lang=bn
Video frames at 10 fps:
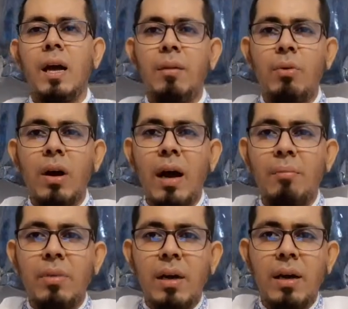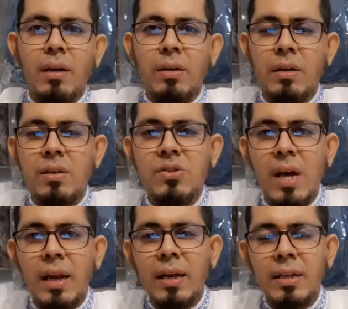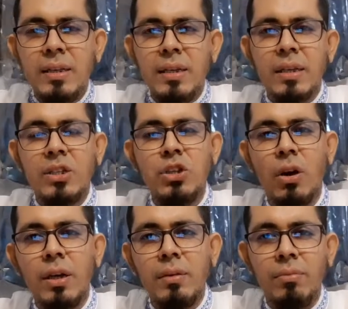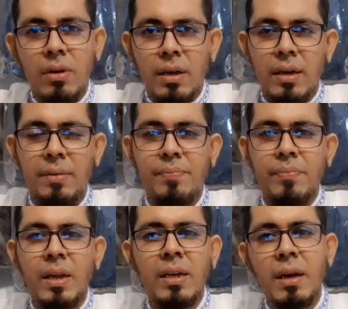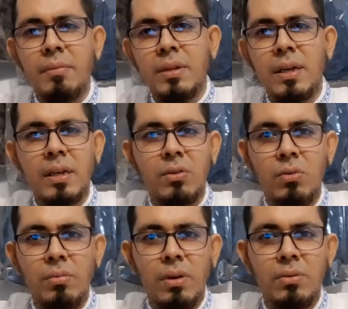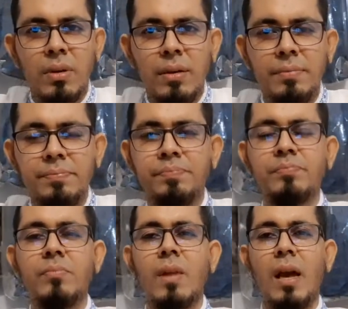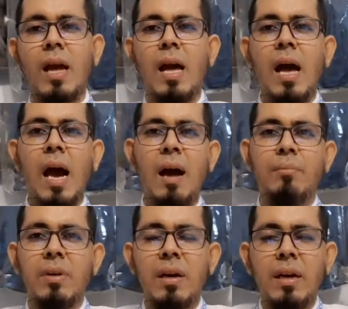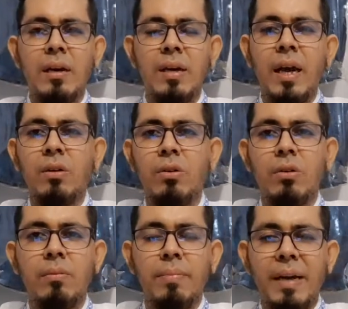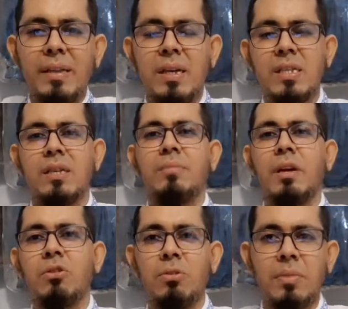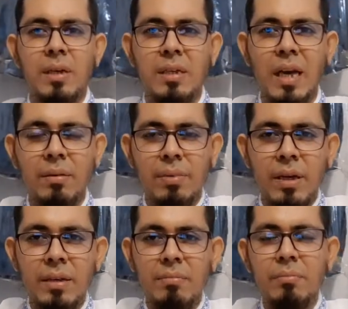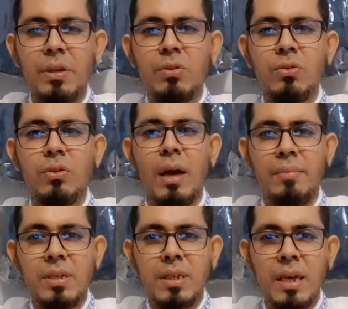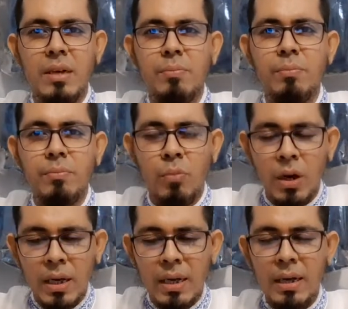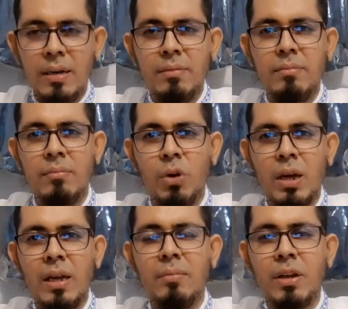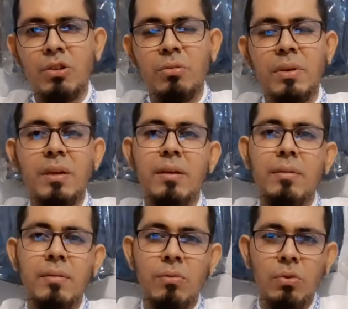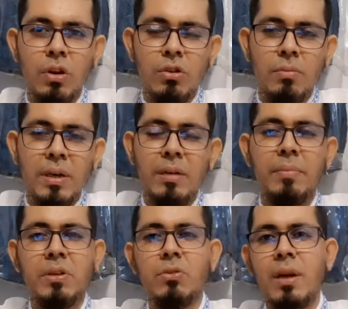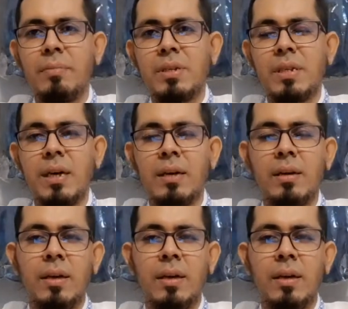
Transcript: এবং আমরা জ্বালানিতে স্বনির্ভর না এটা আমাদের একটা দুর্বলতা আমরা এখন বাতাসের মাধ্যমে টারবাইন বিদ্যুৎ আবিষ্কার ময়লা ময়লার মাধ্যমে উন্নত মানের বিদ্যুৎ আবিষ্কার